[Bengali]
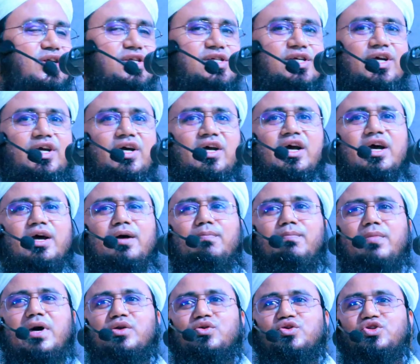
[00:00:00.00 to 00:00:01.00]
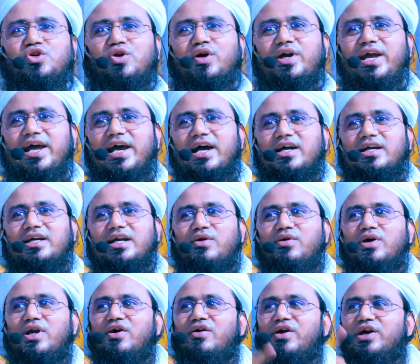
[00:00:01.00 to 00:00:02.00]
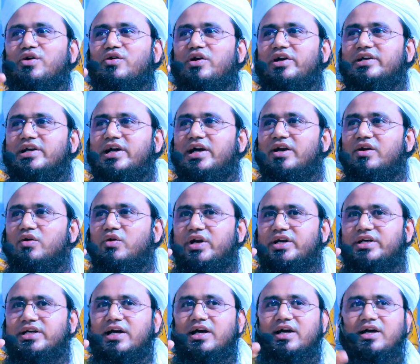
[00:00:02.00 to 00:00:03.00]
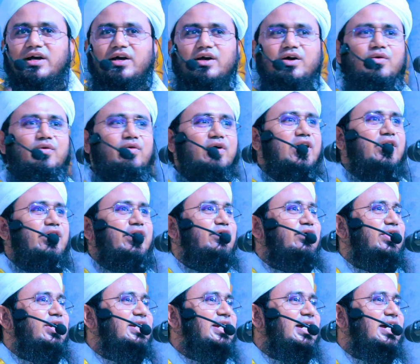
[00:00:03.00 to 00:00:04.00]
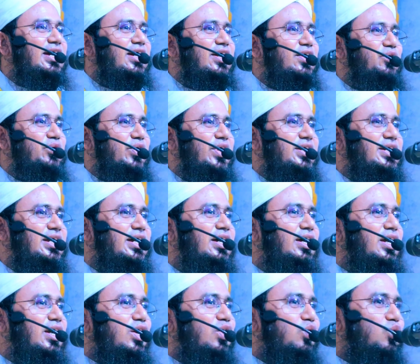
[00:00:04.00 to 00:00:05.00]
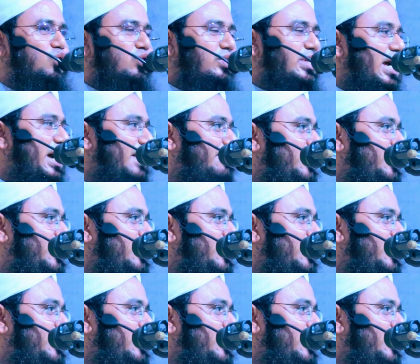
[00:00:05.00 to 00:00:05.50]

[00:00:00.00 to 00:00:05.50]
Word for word: করেছি মানুষ হয় একটা ওরা হয় কয়টা নয়টা ওরা হয় কয়টা নয়টা গোটা